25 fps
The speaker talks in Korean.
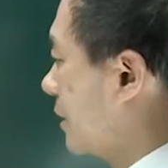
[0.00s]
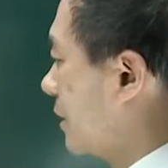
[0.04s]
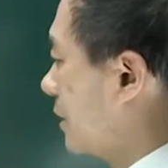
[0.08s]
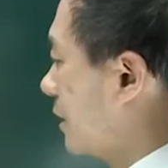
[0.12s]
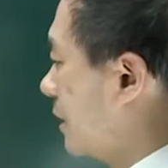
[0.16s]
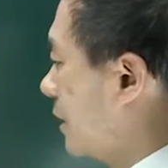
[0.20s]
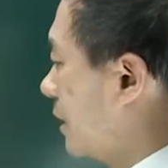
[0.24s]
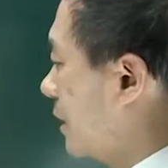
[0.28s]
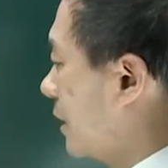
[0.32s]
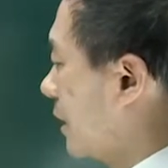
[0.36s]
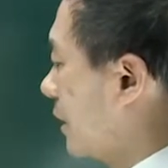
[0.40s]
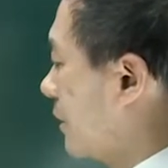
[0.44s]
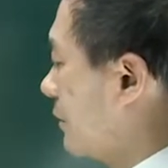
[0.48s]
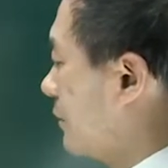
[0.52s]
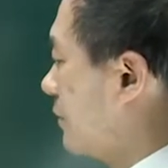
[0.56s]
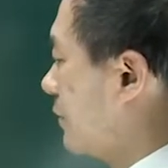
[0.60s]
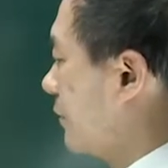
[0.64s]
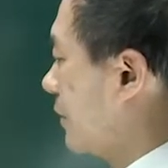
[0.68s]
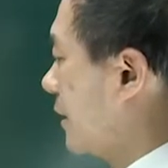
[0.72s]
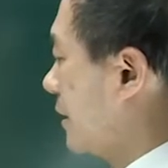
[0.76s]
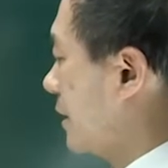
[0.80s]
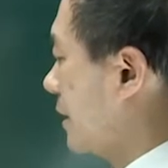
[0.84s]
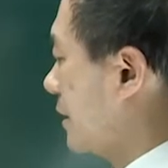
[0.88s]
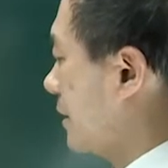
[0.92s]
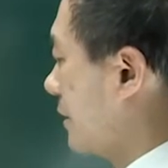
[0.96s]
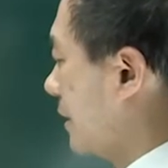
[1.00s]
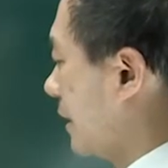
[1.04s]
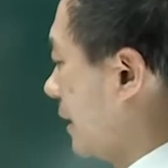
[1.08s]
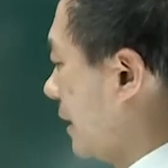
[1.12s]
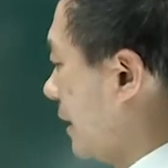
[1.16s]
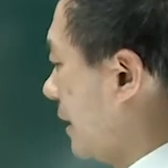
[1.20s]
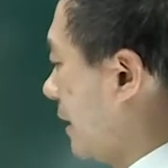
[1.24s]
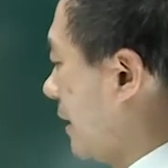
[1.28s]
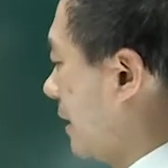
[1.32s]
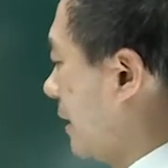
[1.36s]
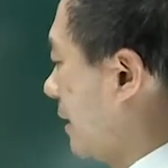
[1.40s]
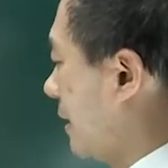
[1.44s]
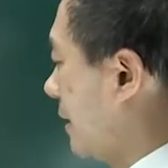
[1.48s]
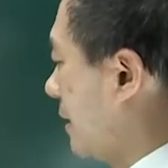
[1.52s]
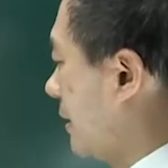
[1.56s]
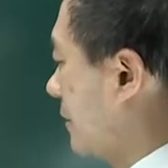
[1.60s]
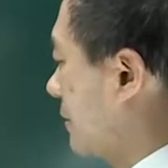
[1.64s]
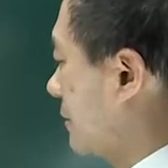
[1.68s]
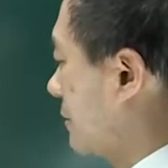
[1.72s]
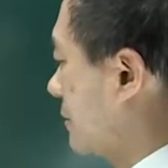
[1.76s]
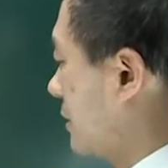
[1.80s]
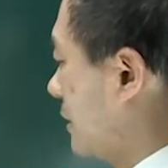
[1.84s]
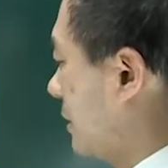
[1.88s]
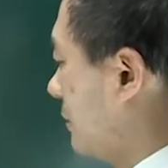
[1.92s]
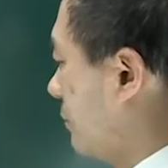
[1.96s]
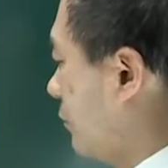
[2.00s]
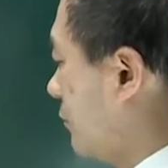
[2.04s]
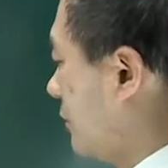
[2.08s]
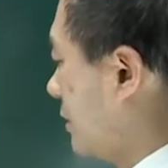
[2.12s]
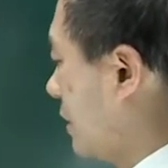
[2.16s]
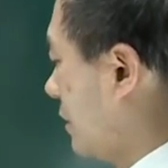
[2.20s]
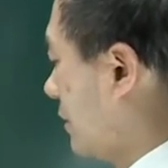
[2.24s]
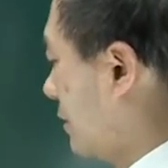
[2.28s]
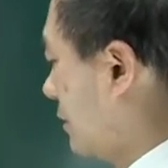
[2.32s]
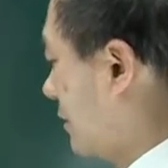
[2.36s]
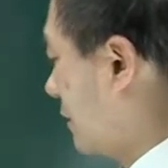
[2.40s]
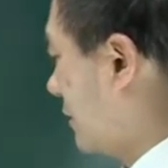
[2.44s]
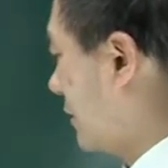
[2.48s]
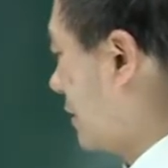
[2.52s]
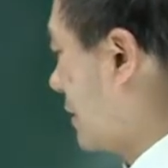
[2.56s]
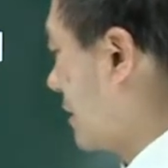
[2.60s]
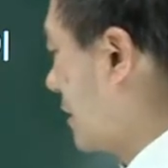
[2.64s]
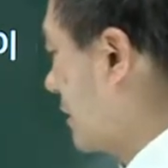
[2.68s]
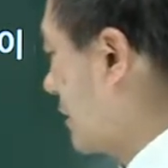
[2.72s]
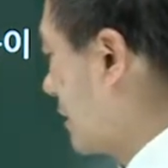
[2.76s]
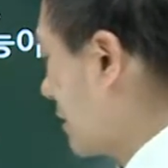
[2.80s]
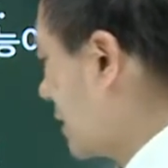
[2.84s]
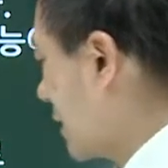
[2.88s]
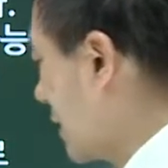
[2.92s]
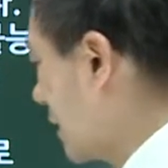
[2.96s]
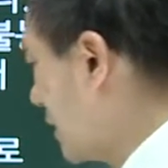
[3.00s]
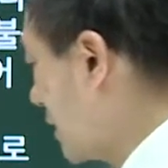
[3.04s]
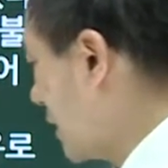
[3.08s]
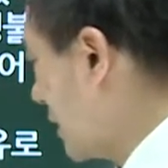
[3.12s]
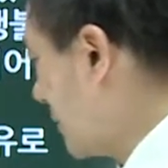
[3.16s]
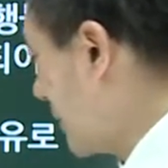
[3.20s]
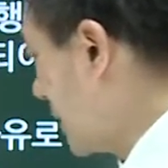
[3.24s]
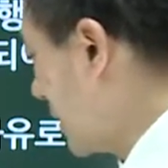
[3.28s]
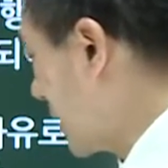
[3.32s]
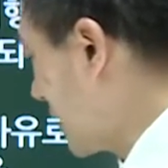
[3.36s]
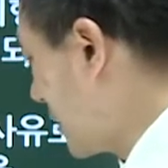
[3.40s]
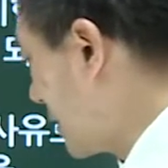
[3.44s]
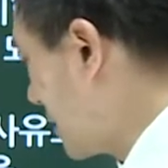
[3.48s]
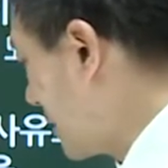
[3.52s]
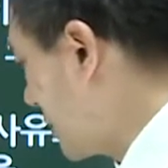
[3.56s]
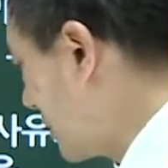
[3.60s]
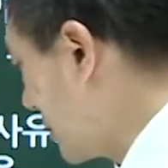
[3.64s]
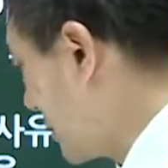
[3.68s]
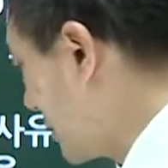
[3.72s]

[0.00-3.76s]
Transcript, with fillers: 이익을 쏟게 된 때 채무자는 상대방이